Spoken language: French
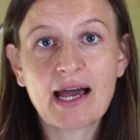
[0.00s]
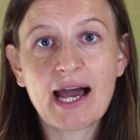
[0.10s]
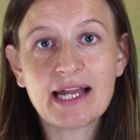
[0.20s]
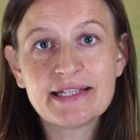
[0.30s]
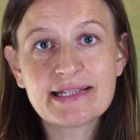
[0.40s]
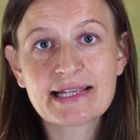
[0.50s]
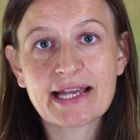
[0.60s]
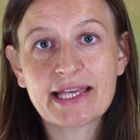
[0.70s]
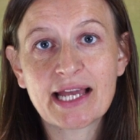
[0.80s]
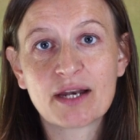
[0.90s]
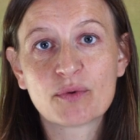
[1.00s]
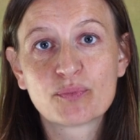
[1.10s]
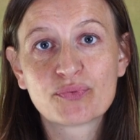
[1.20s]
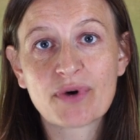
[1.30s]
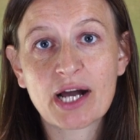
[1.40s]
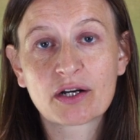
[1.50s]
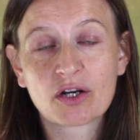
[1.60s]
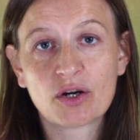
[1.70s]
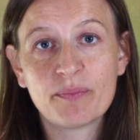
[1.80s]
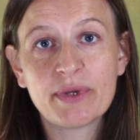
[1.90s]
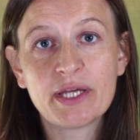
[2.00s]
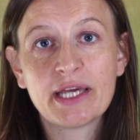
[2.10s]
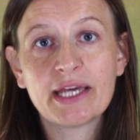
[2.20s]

aliceayel.com